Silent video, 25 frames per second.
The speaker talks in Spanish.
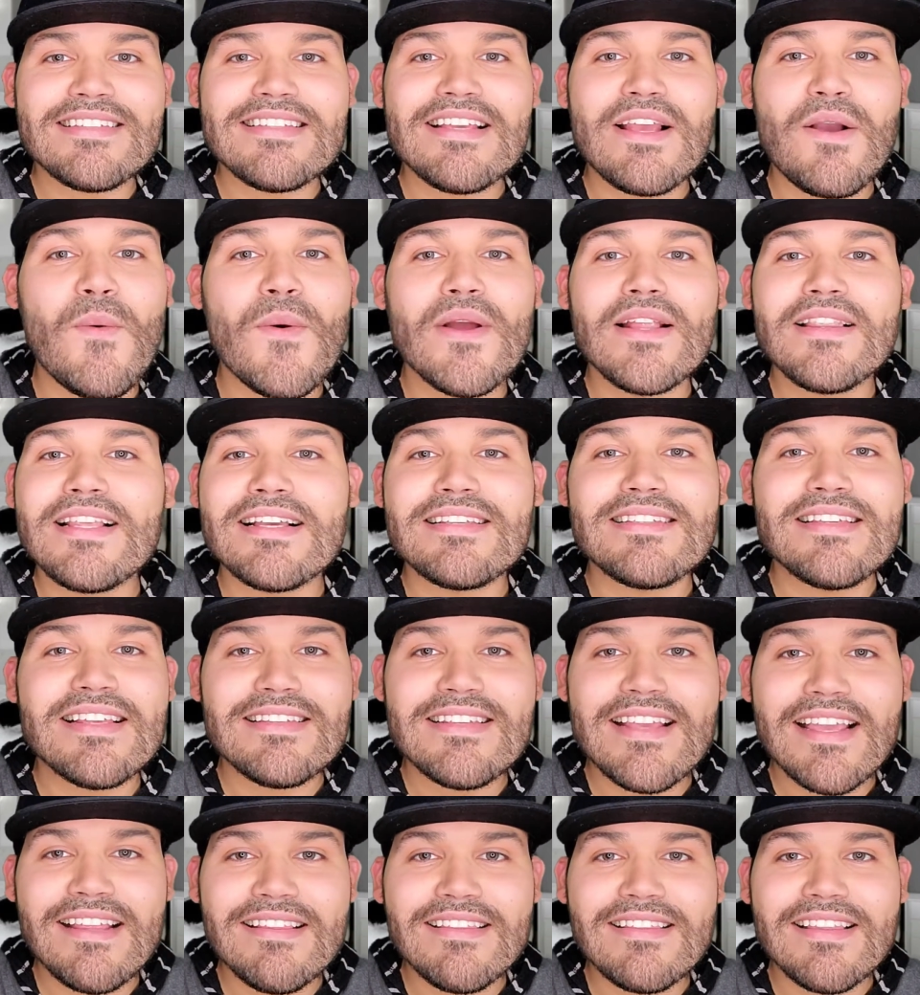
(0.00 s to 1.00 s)
50,
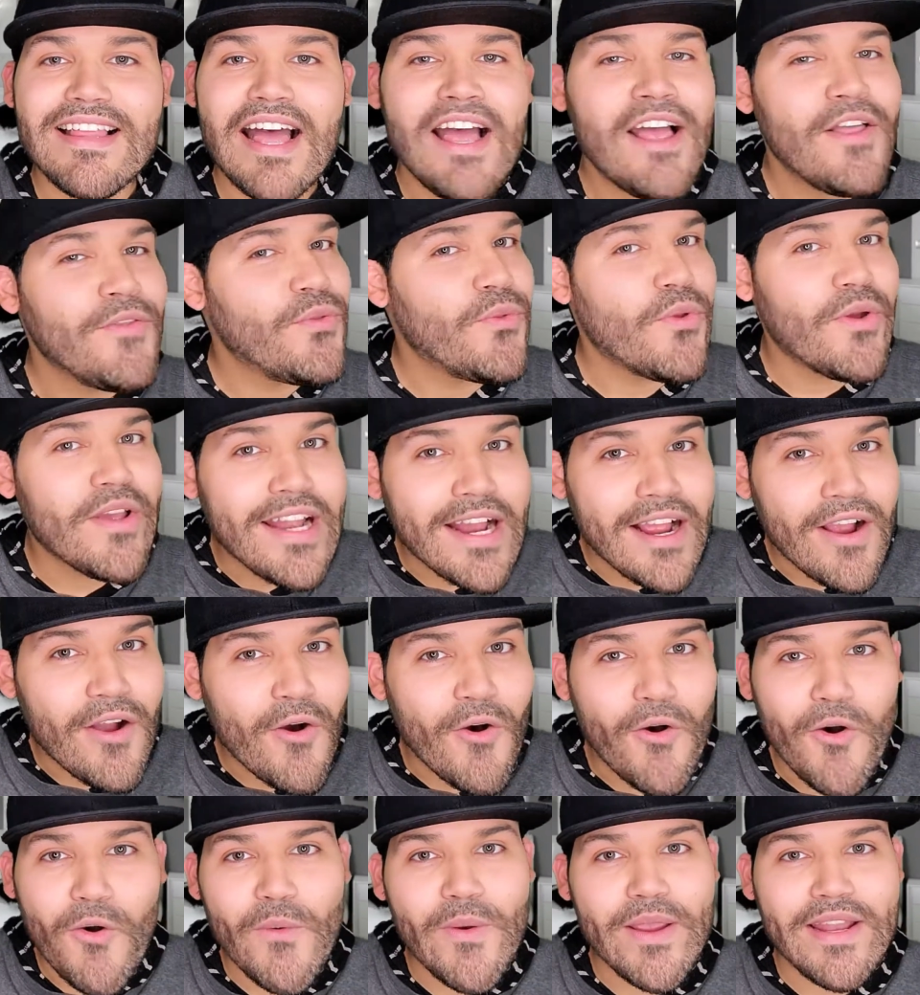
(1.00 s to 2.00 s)
60 no eran
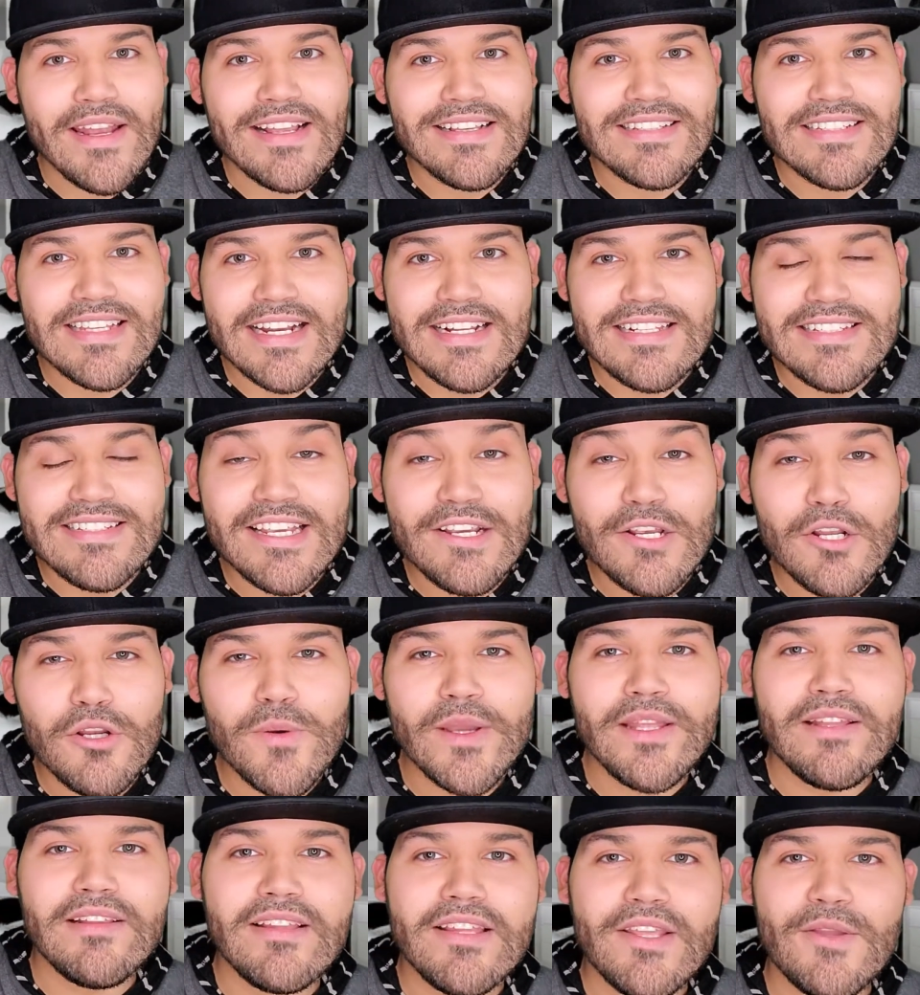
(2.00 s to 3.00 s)
jóvenes en el siglo
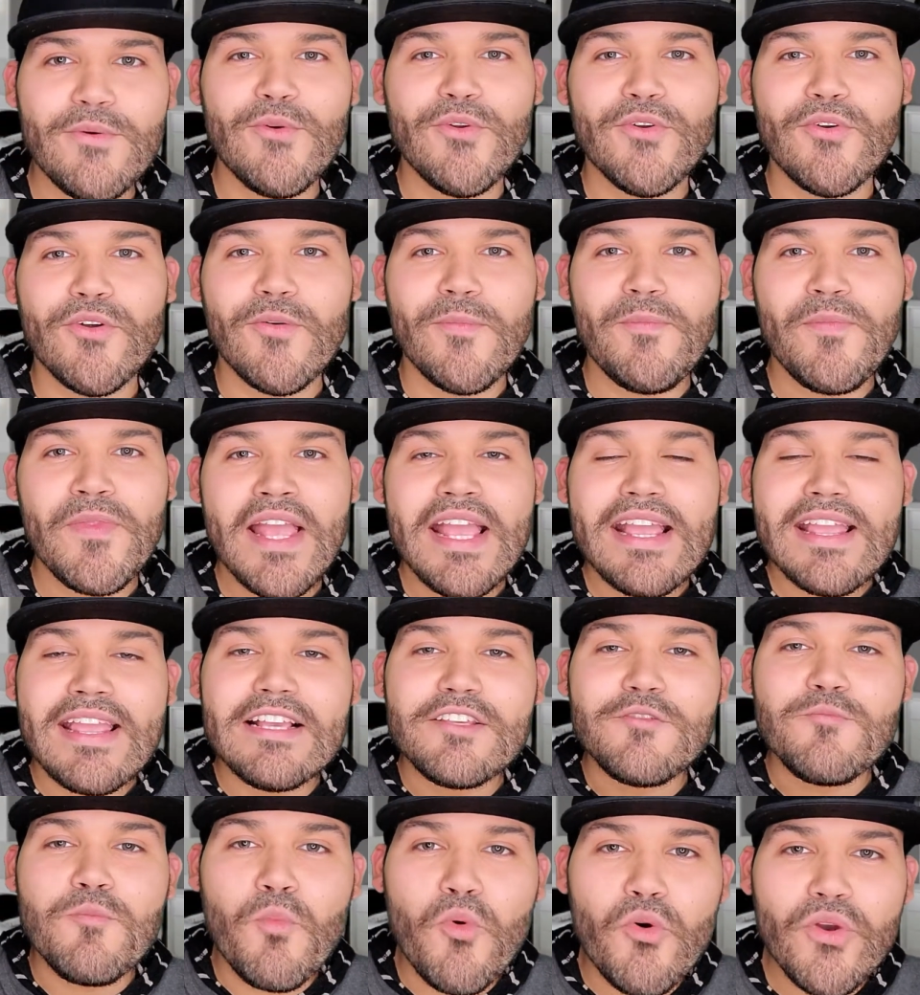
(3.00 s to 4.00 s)
XXI, que
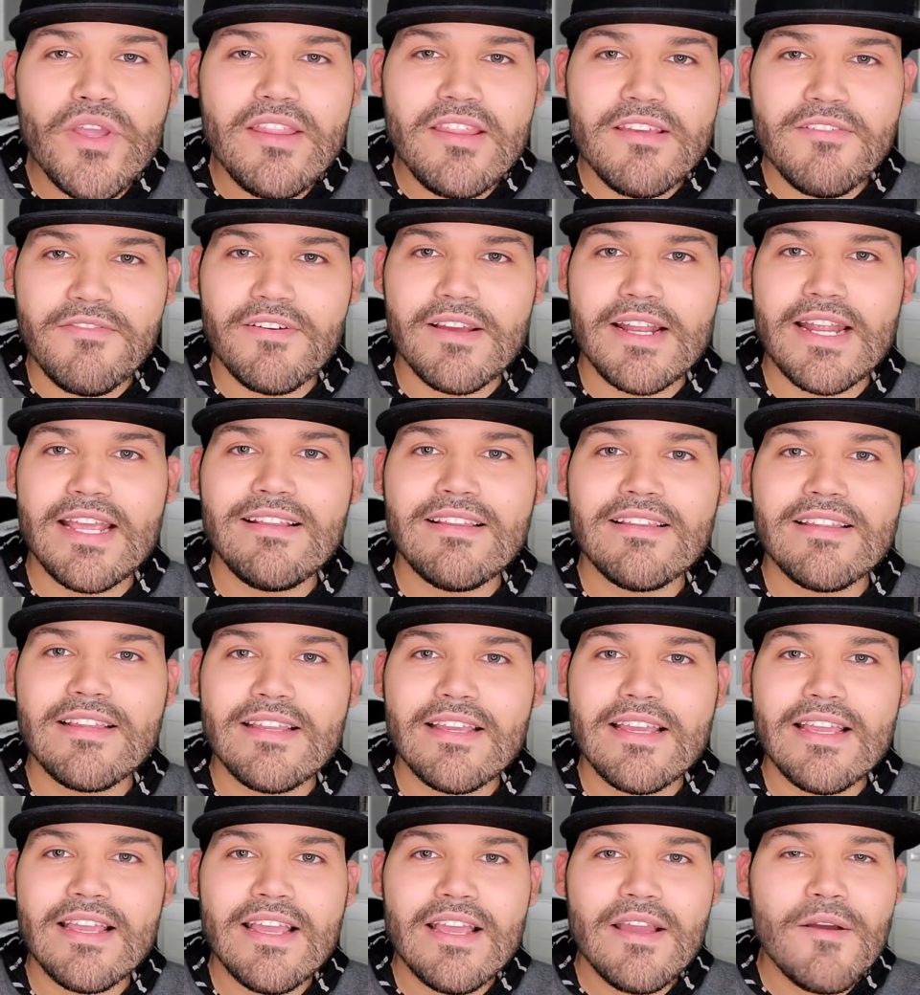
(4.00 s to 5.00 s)
es muy
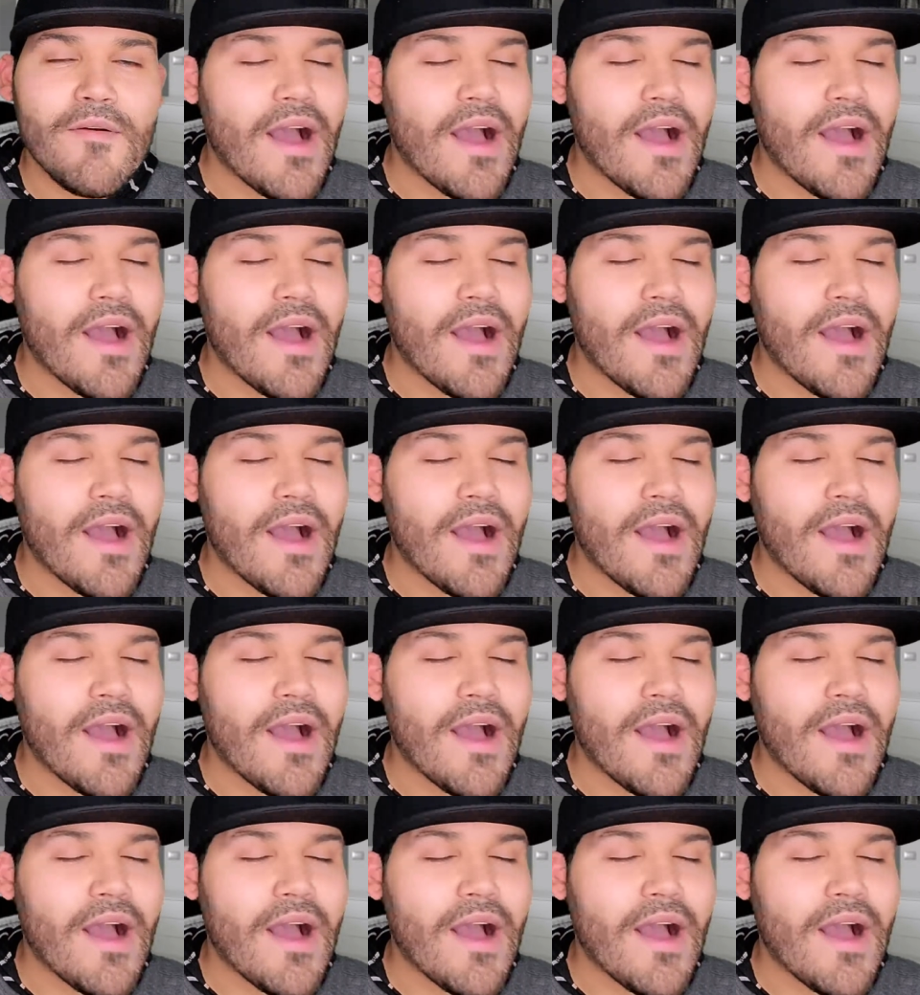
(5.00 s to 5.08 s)
diferente.